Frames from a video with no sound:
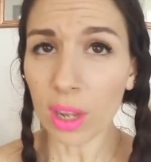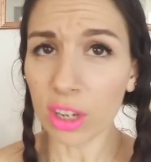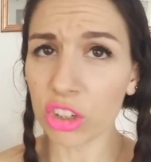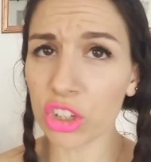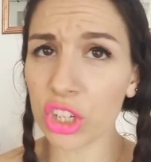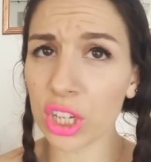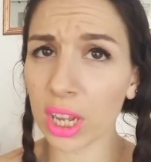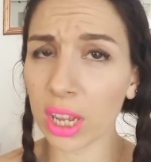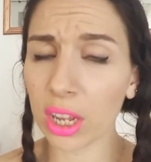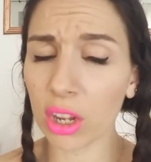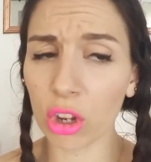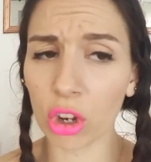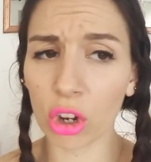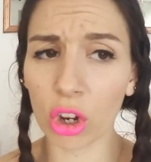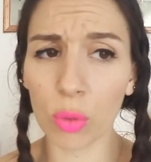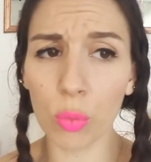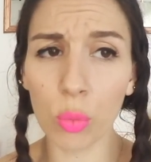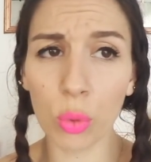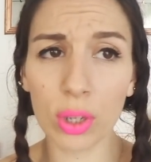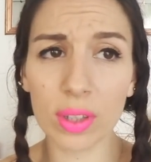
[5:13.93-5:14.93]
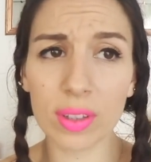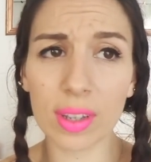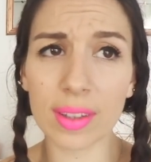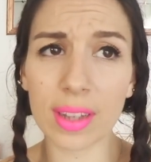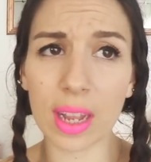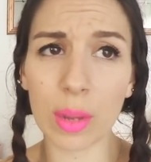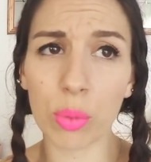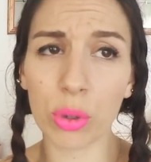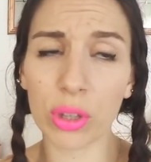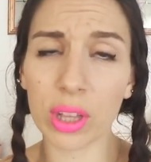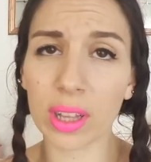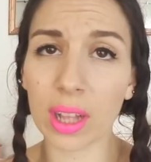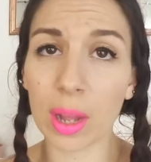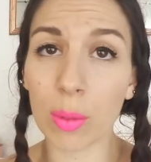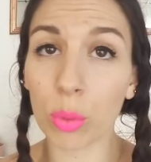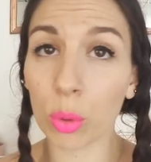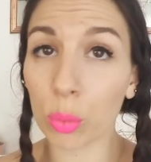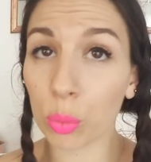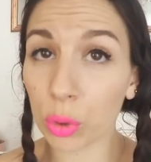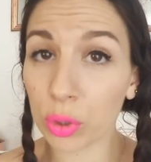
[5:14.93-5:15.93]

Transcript: Je dirais que Romwe, ça taille peut-être un peu